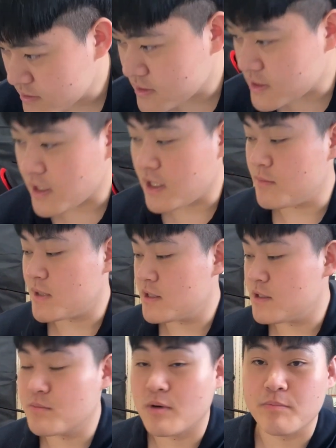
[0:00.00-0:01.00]
제가
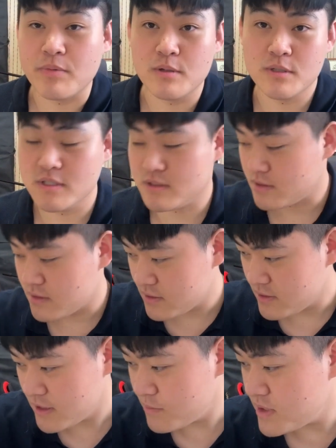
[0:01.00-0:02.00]
만든 버퍼는
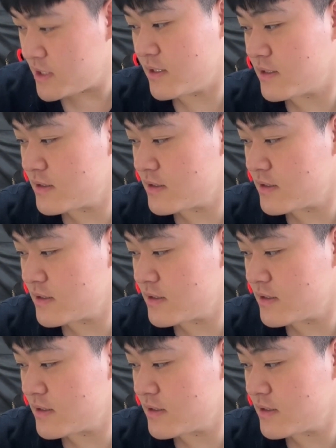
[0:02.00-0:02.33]
이미